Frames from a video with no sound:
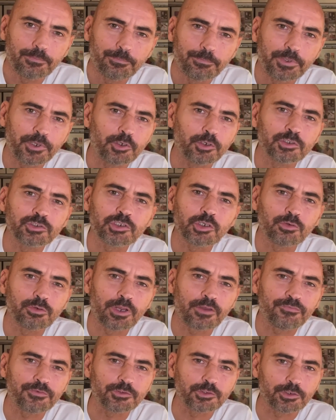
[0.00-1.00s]
Pero no son
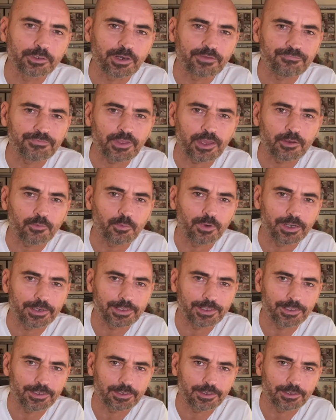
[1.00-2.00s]
unas fotografías
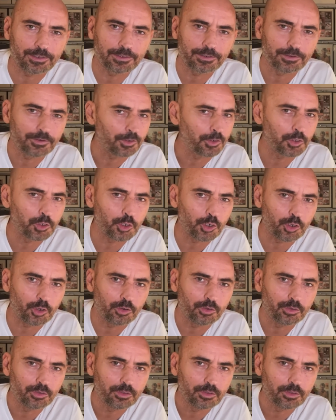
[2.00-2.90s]
cualquiera, no.